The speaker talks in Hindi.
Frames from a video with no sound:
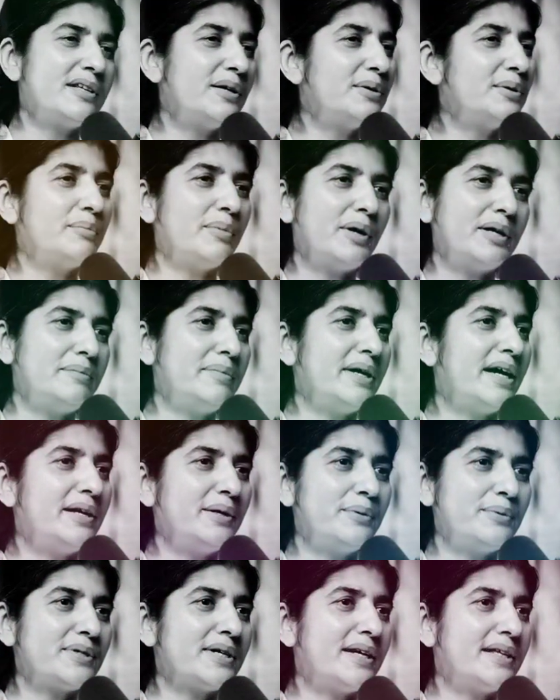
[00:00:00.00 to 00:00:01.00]
रिश्ते तो बहुत
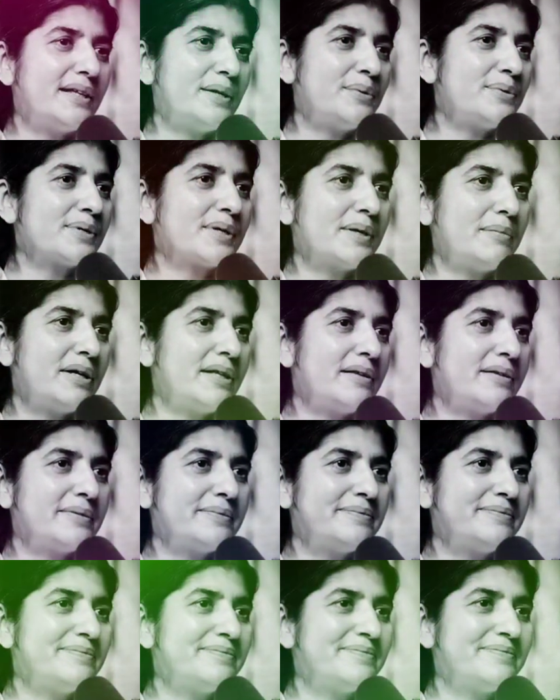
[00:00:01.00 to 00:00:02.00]
प्यारे हो जाते हैं उसके
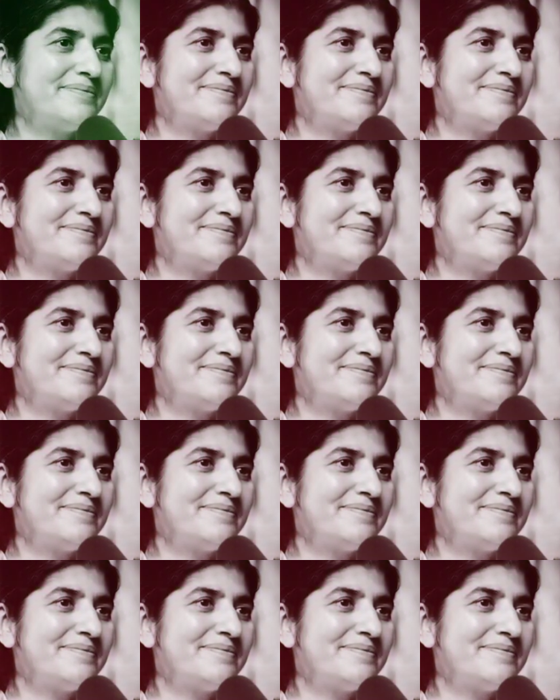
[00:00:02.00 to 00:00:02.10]
बाद